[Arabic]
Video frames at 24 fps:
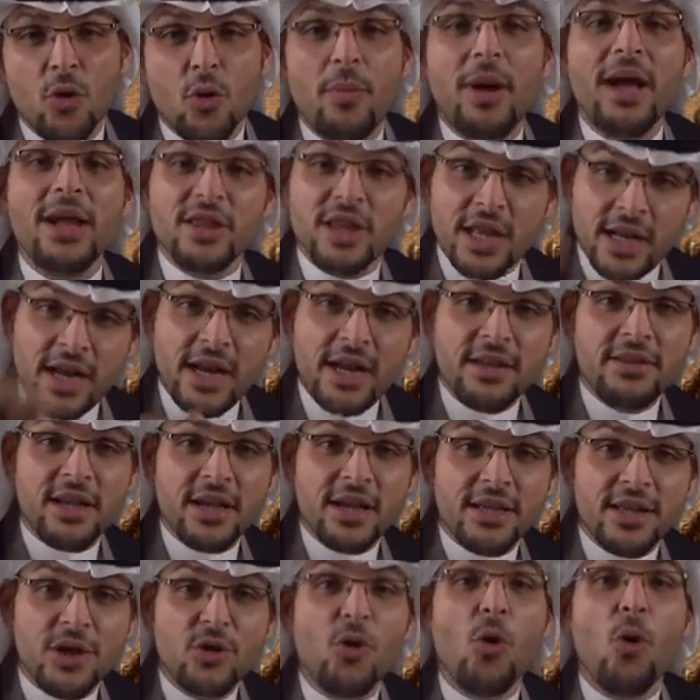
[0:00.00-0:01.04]
وبعضنا
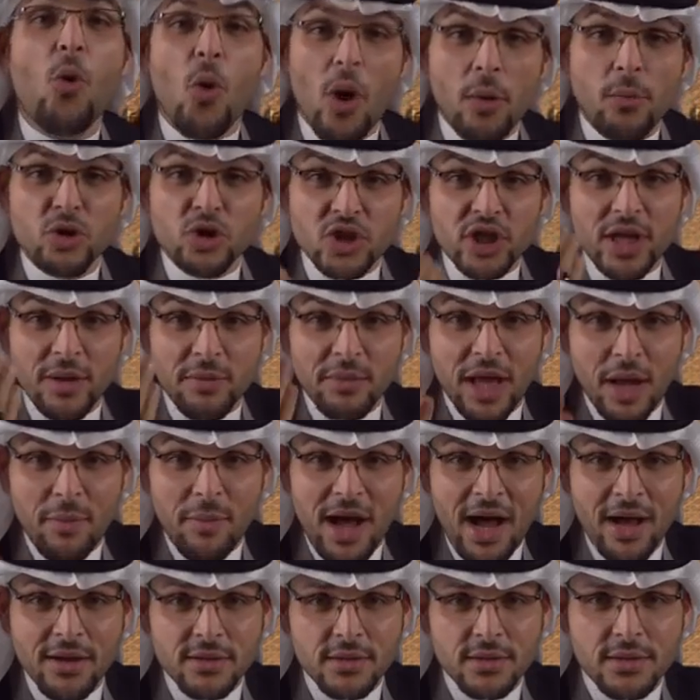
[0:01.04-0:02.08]
يعتقد أنه هو مسلم
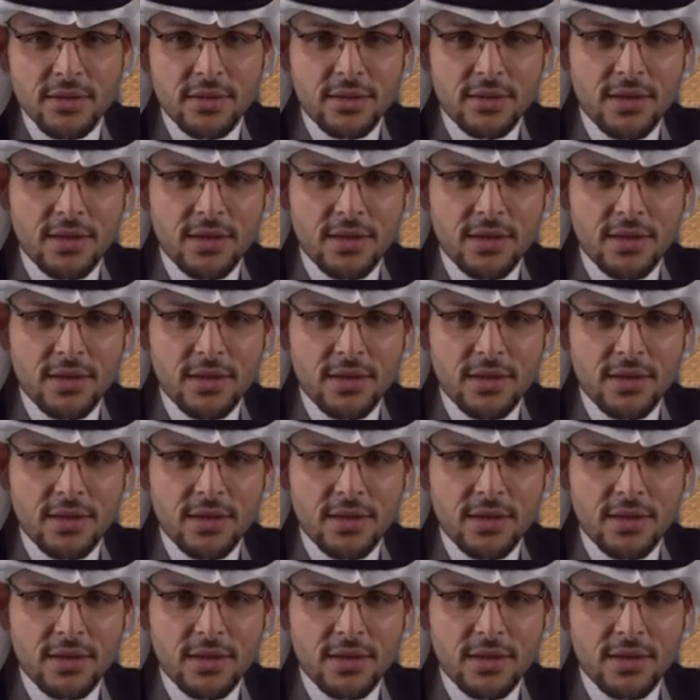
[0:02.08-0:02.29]
كمان